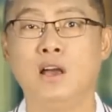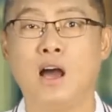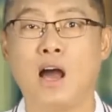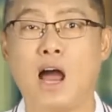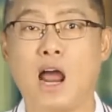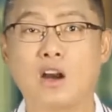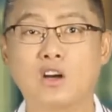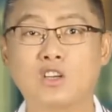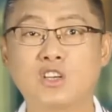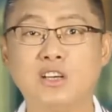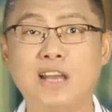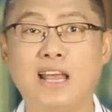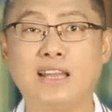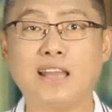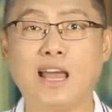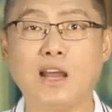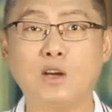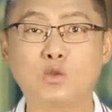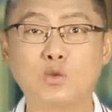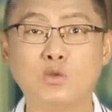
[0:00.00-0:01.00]
20年
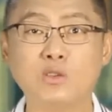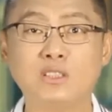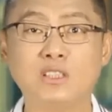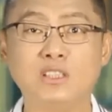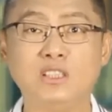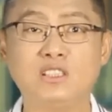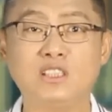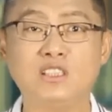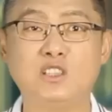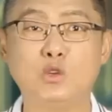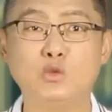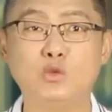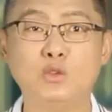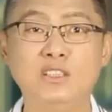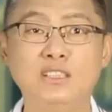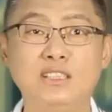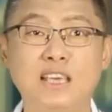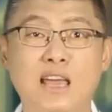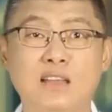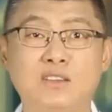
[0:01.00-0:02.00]
代中期，这些
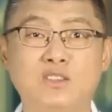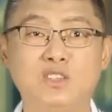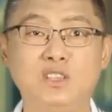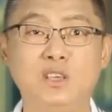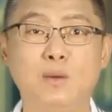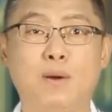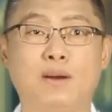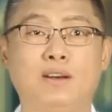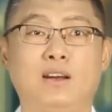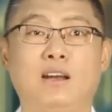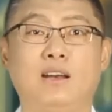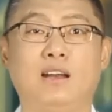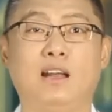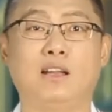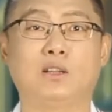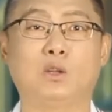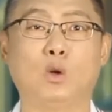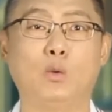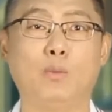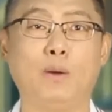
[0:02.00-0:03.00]
军舰基本上
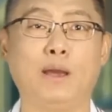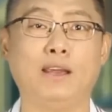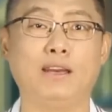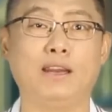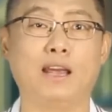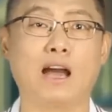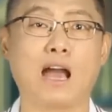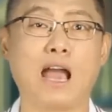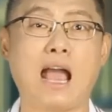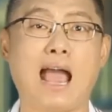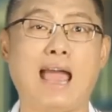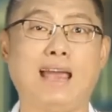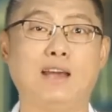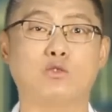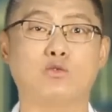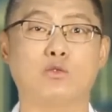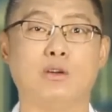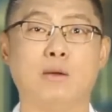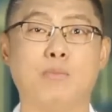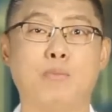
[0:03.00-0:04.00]
呢都被这个海
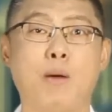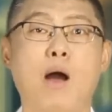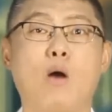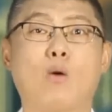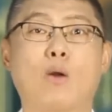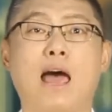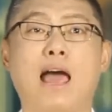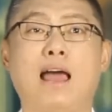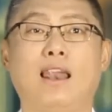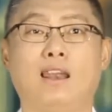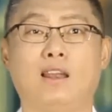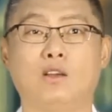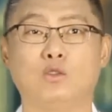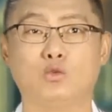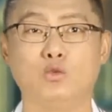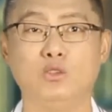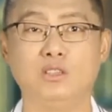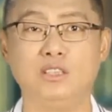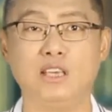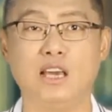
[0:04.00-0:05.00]
水泡烂了，
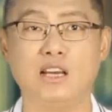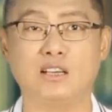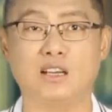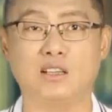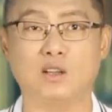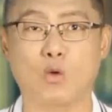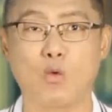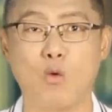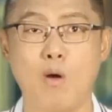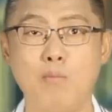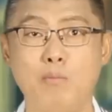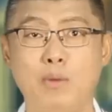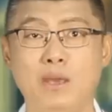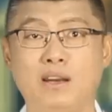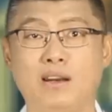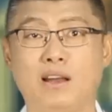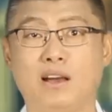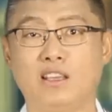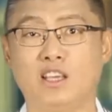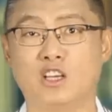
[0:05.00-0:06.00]
军舰上的官
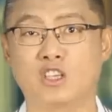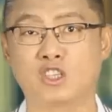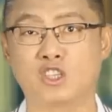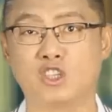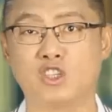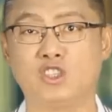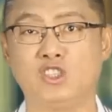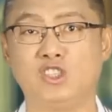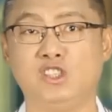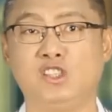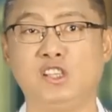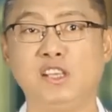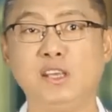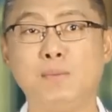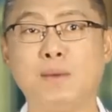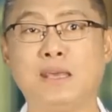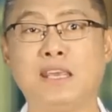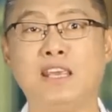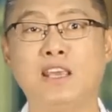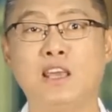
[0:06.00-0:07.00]
兵呢也士气低
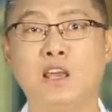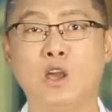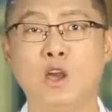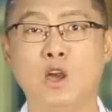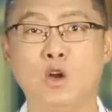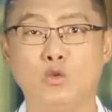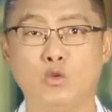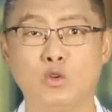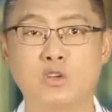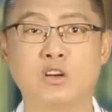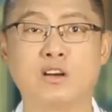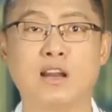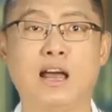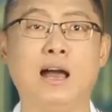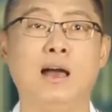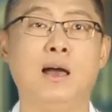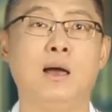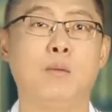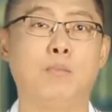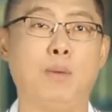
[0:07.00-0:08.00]
迷，于是
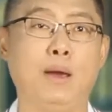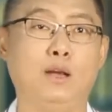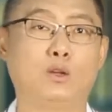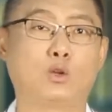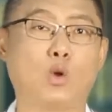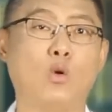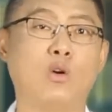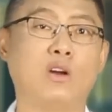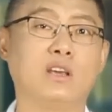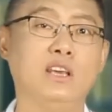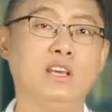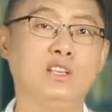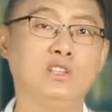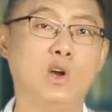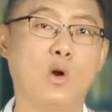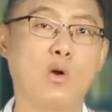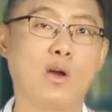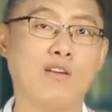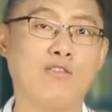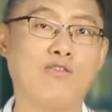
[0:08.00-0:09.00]
呢被统一
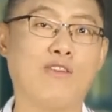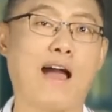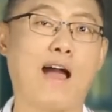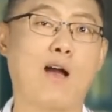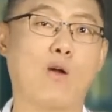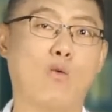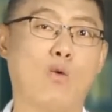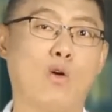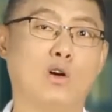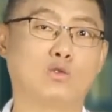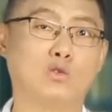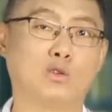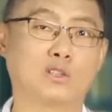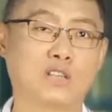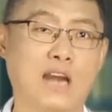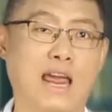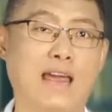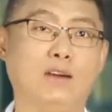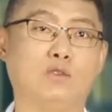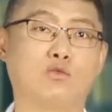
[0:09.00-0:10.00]
交给法国做
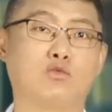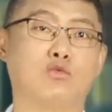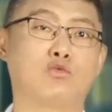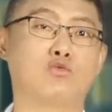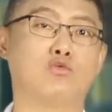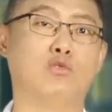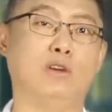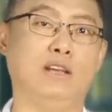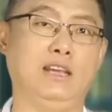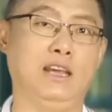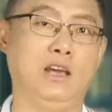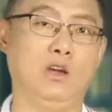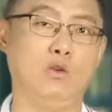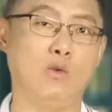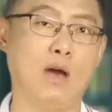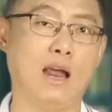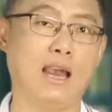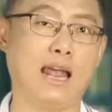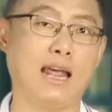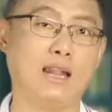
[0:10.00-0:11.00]
拆除处理。
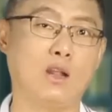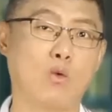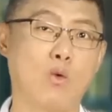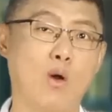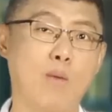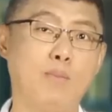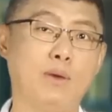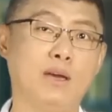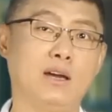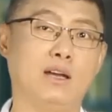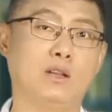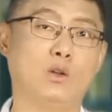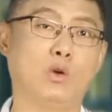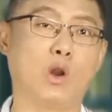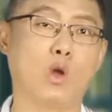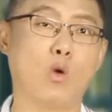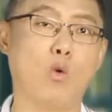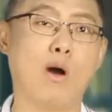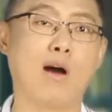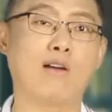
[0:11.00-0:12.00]
原来的官兵也都
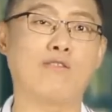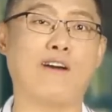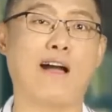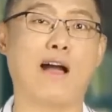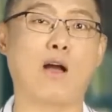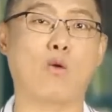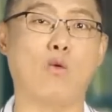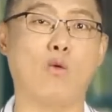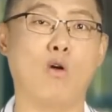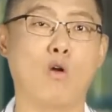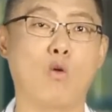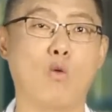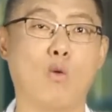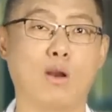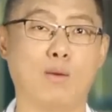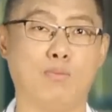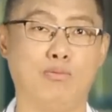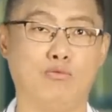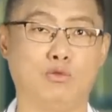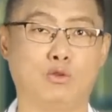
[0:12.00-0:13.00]
流亡法国，
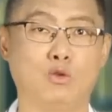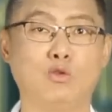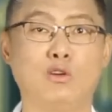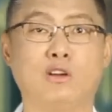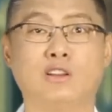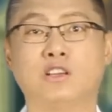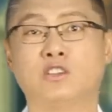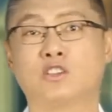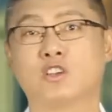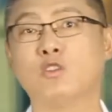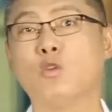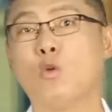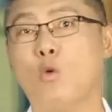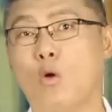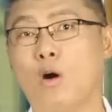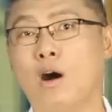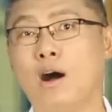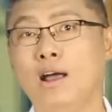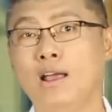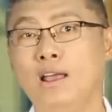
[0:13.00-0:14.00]
过了普通的生
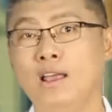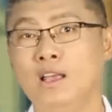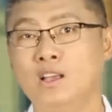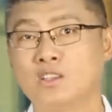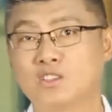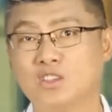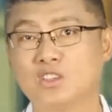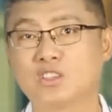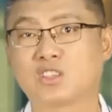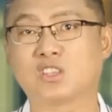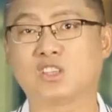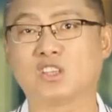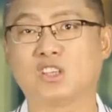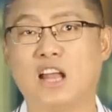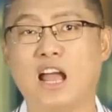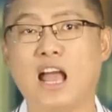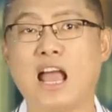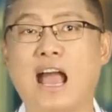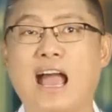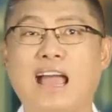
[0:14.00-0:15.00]
活。自此
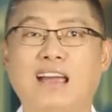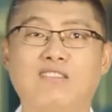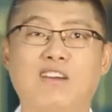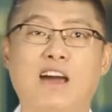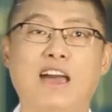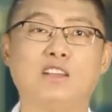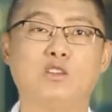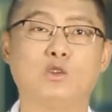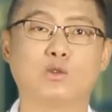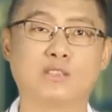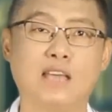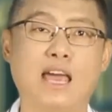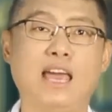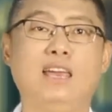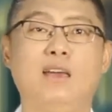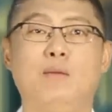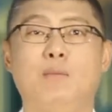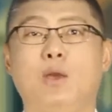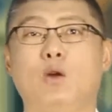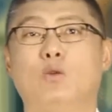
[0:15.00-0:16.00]
呢，海外就
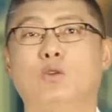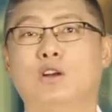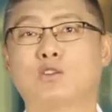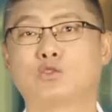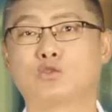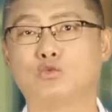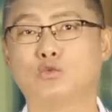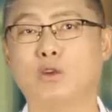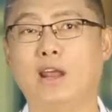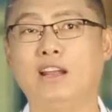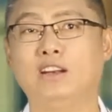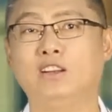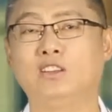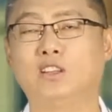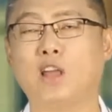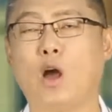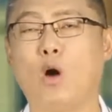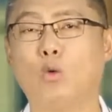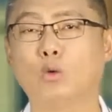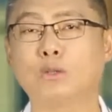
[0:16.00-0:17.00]
再也没有让苏联
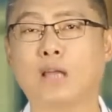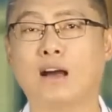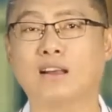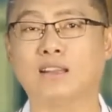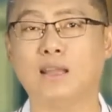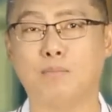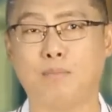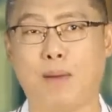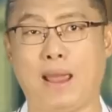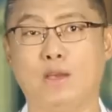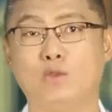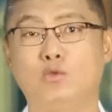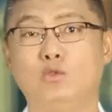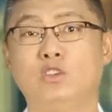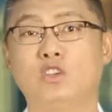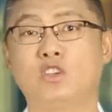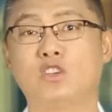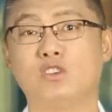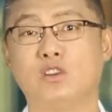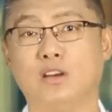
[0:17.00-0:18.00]
人头疼的白
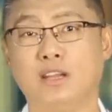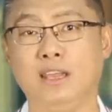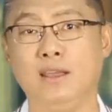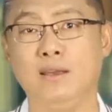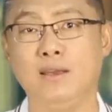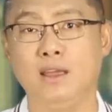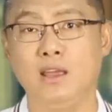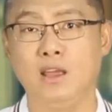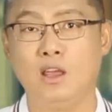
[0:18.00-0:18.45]
军势力。